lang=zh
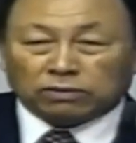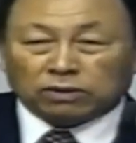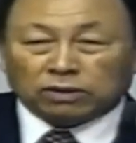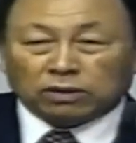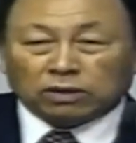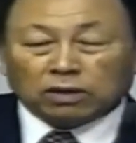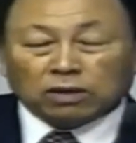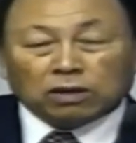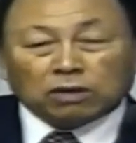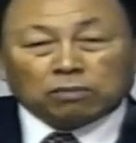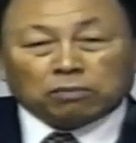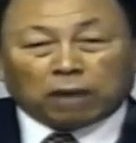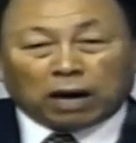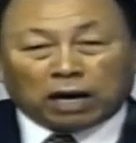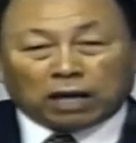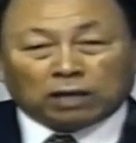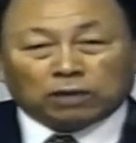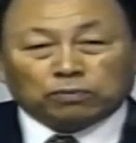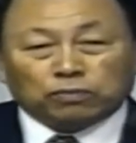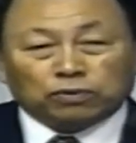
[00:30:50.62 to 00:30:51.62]
靠着基
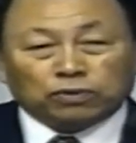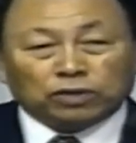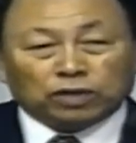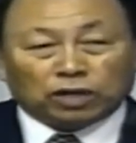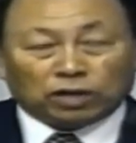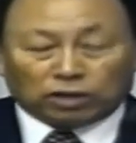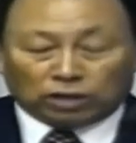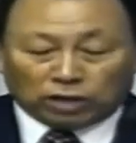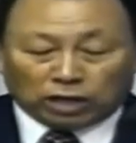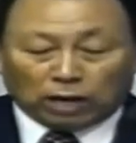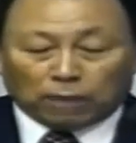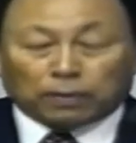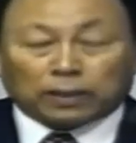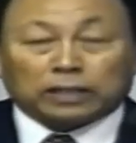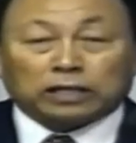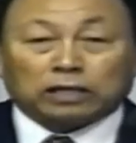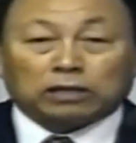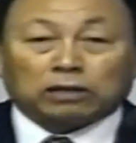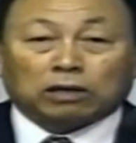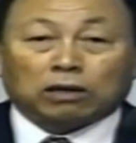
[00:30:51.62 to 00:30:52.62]
督的保险来靠
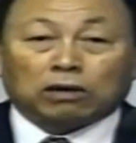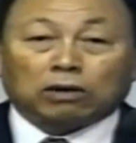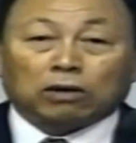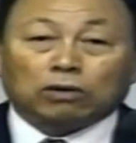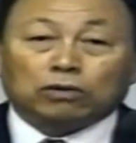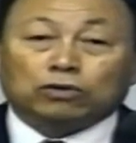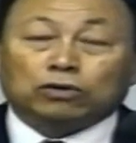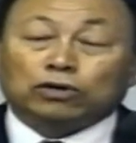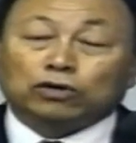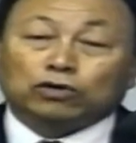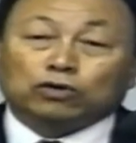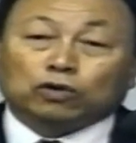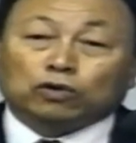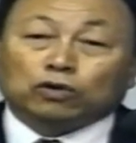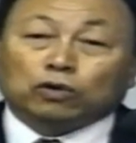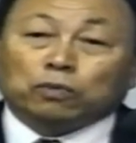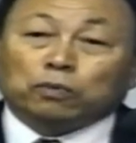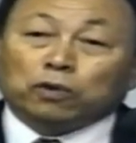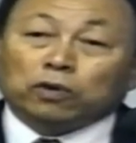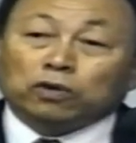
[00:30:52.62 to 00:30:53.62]
近上帝，
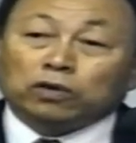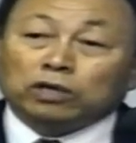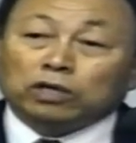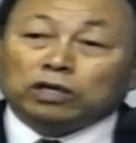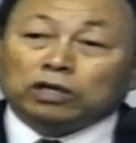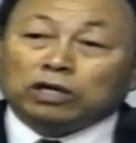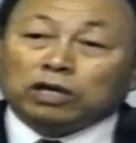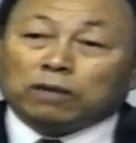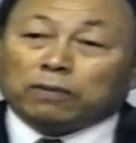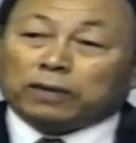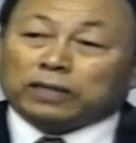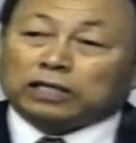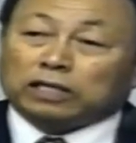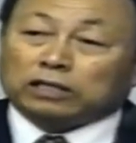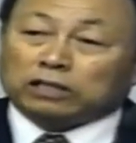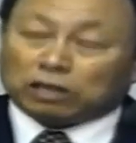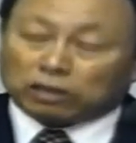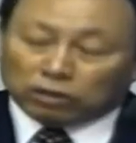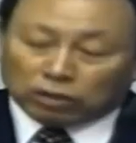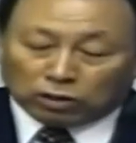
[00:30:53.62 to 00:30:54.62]
靠着基督的保
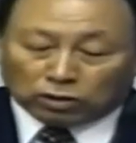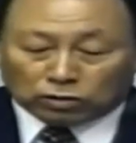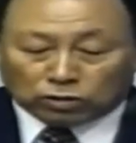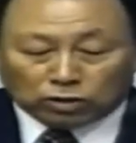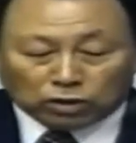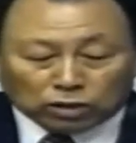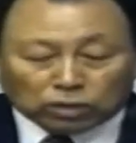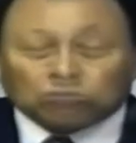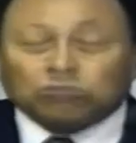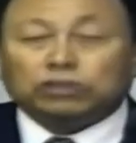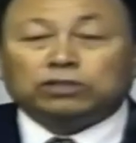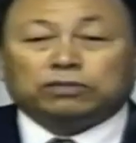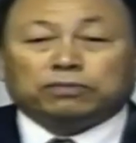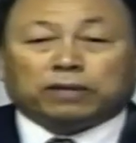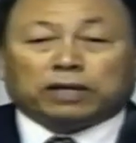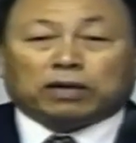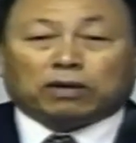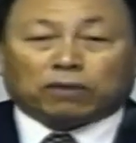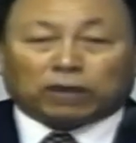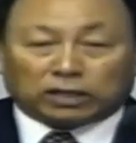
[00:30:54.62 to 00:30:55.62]
险，以弗
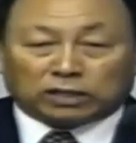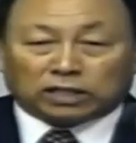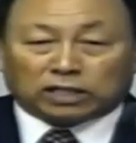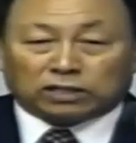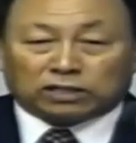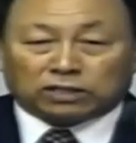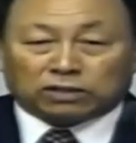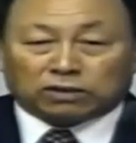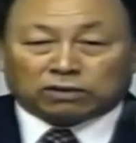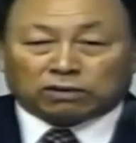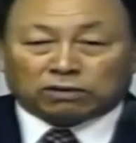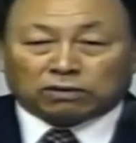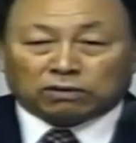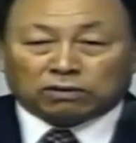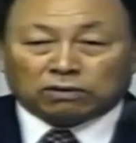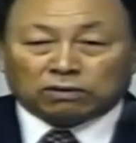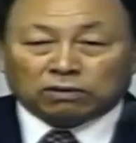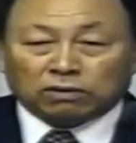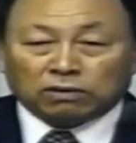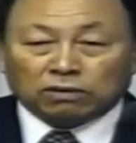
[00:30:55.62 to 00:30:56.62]
所书一章七
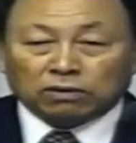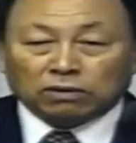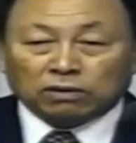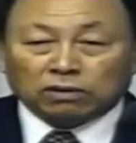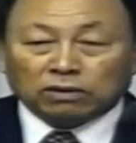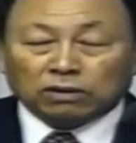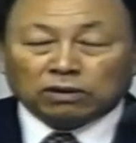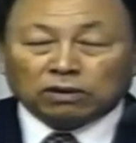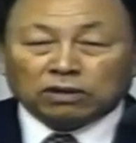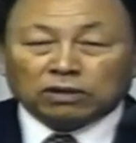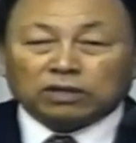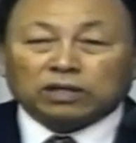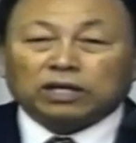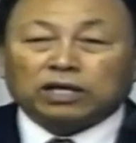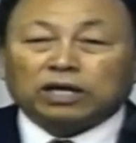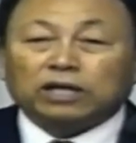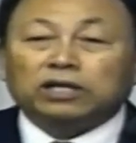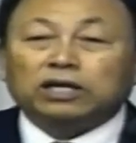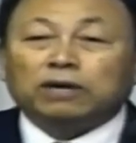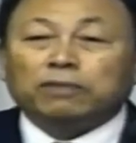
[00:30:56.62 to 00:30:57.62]
节，我们做四阶段
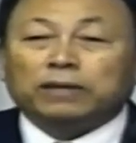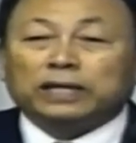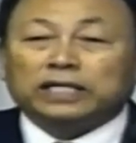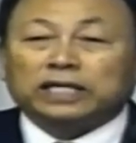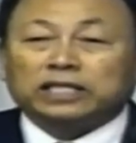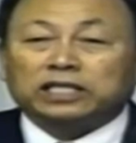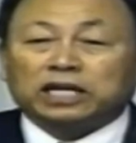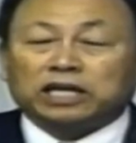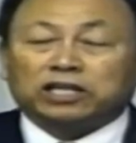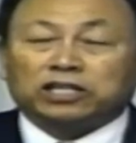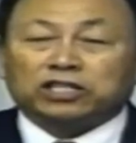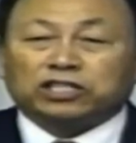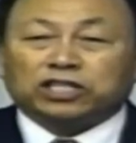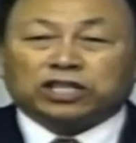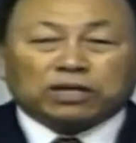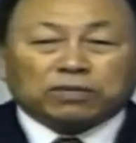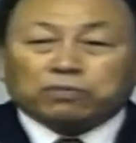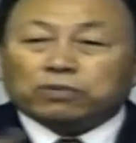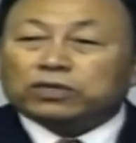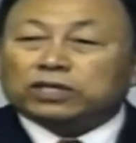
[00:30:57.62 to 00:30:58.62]
悔改蒙
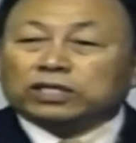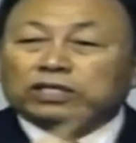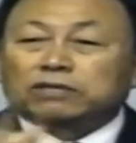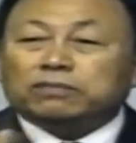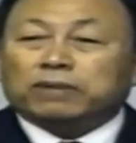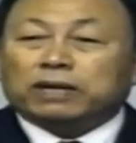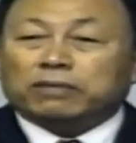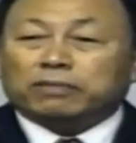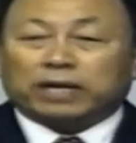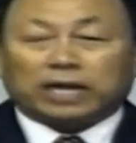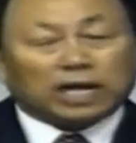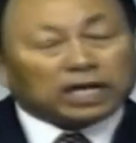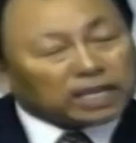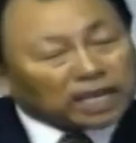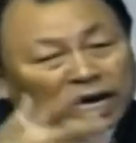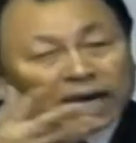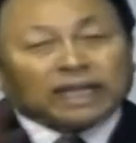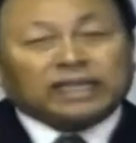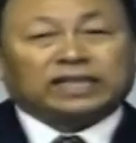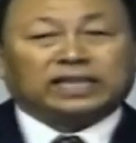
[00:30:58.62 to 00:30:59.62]
恩典。
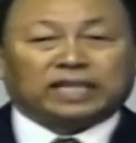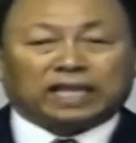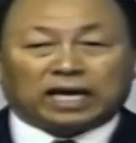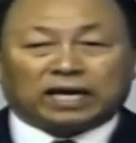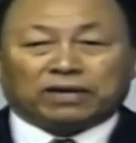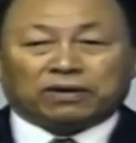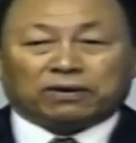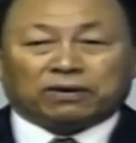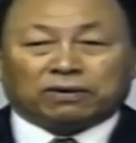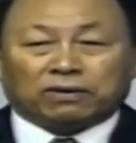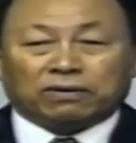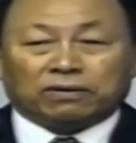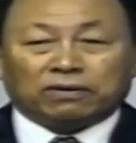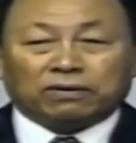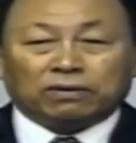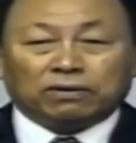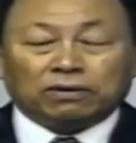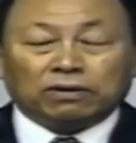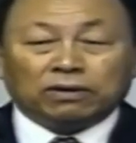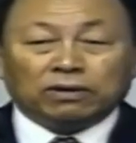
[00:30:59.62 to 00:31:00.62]
我们找一
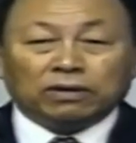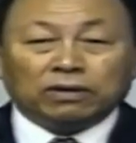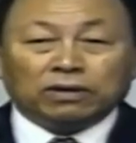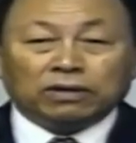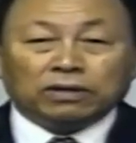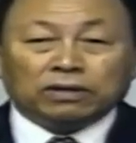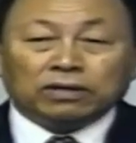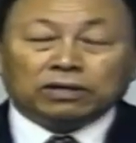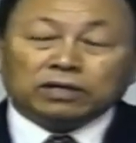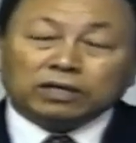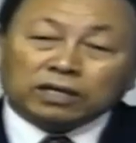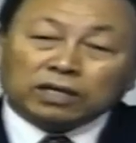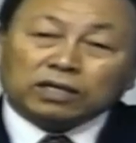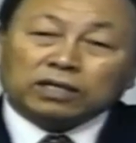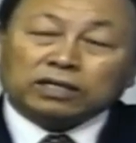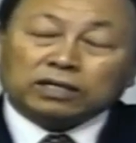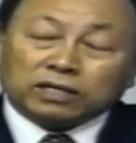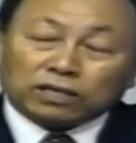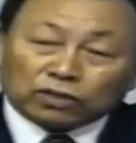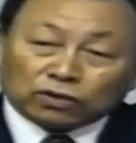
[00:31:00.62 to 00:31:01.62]
下以弗所书一章
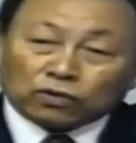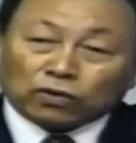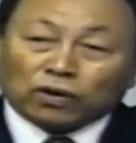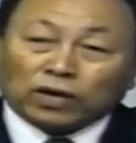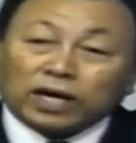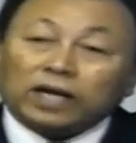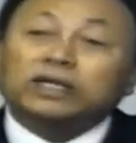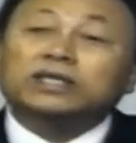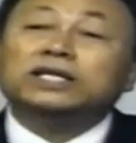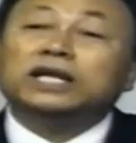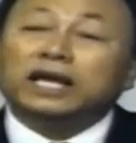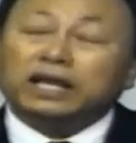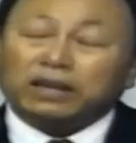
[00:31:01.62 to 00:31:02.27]
七节。